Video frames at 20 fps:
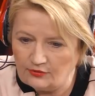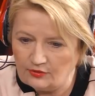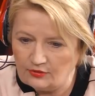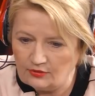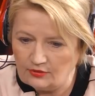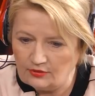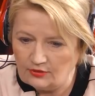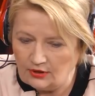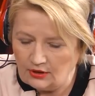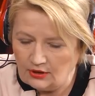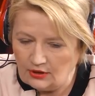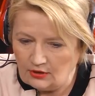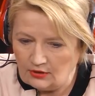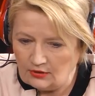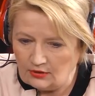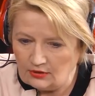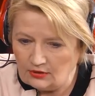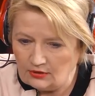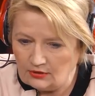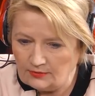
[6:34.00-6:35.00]
e,
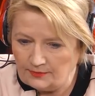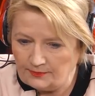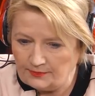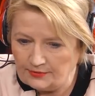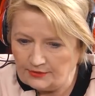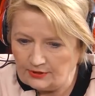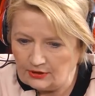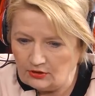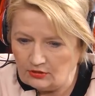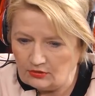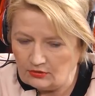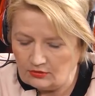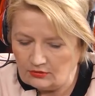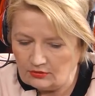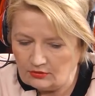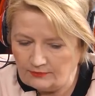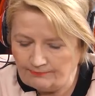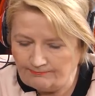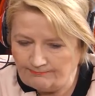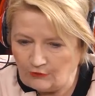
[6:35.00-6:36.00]
e,
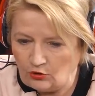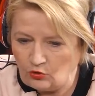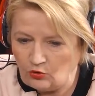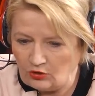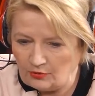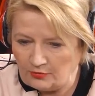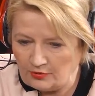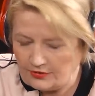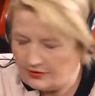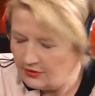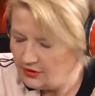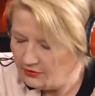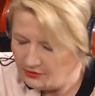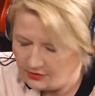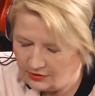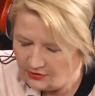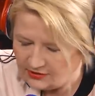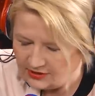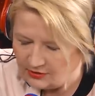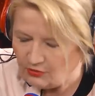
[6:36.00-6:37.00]
tego mm, ogólnopolskiego,
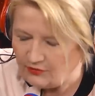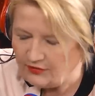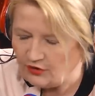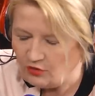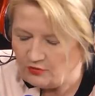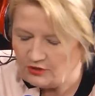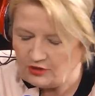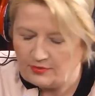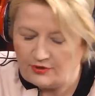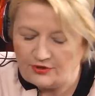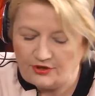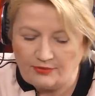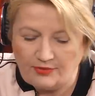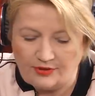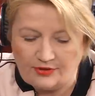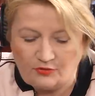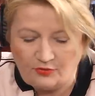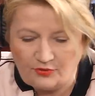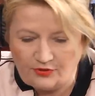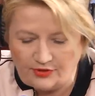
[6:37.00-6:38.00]
tego sejmowego, przepraszam
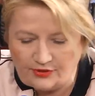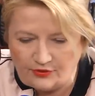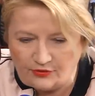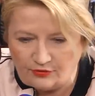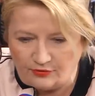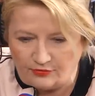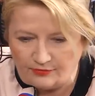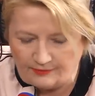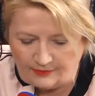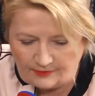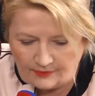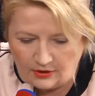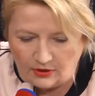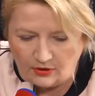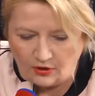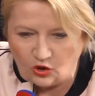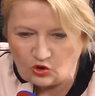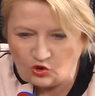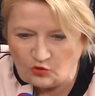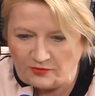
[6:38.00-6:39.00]
bardzo, protestu. Protestu
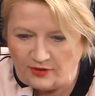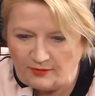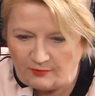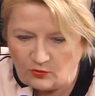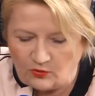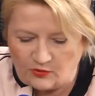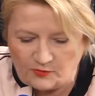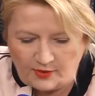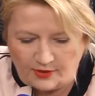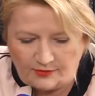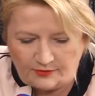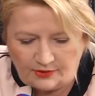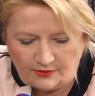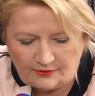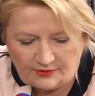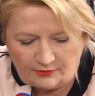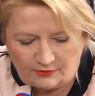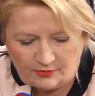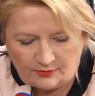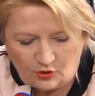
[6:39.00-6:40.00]
zadzwonił osób niepełnosprawnych. Do
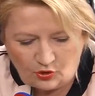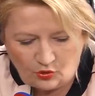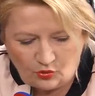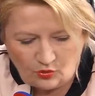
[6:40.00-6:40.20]
zadzwonił